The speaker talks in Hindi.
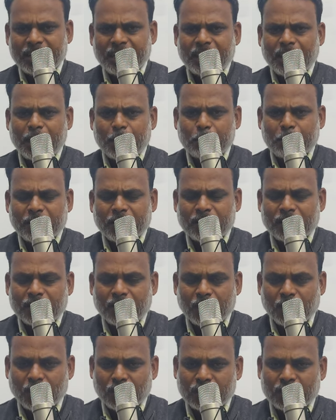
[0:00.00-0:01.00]
हैं यहाँ पर
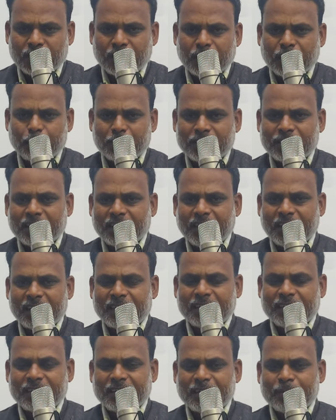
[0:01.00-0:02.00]
और हमने देखा है
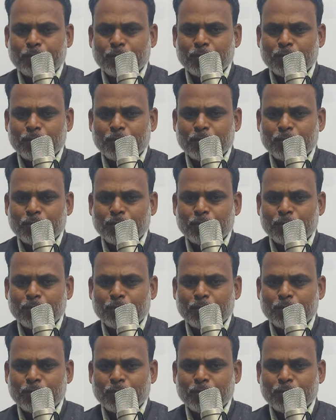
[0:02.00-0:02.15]
कि